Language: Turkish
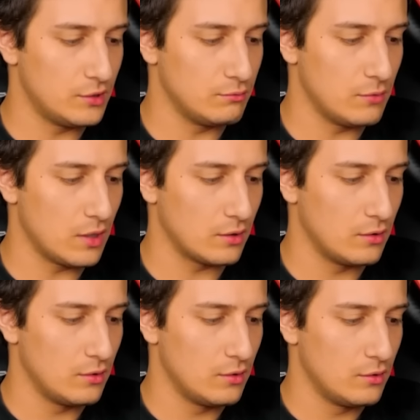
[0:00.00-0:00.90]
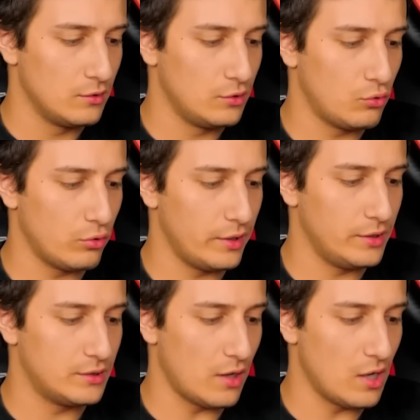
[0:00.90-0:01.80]
şimdi bak. Riko
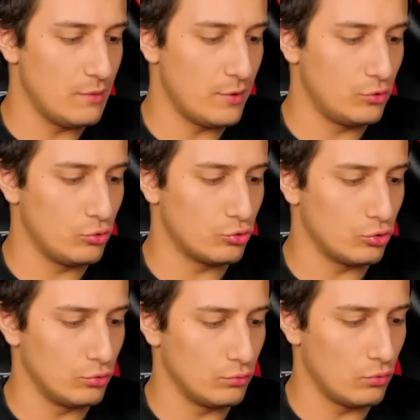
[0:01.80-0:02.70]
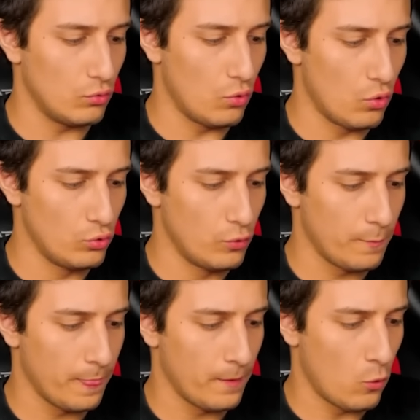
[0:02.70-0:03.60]
Reis ayıp ediyorsun. Oy.
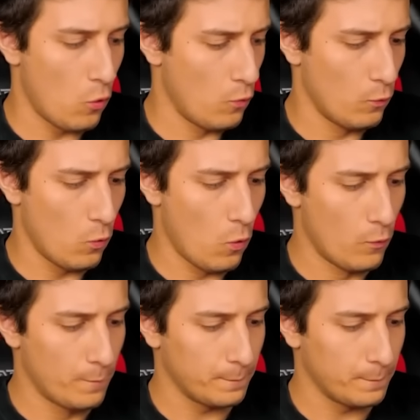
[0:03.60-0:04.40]
Oh oh.